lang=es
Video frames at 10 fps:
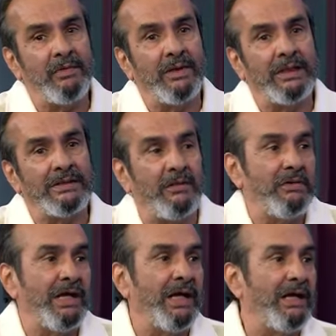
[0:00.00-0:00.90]
porque se
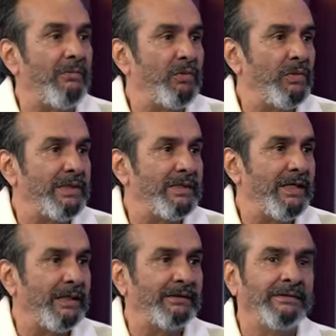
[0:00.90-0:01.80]
viviera de la
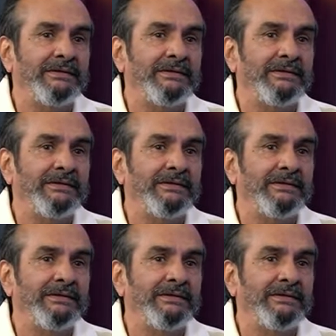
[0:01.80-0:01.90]
publicidad.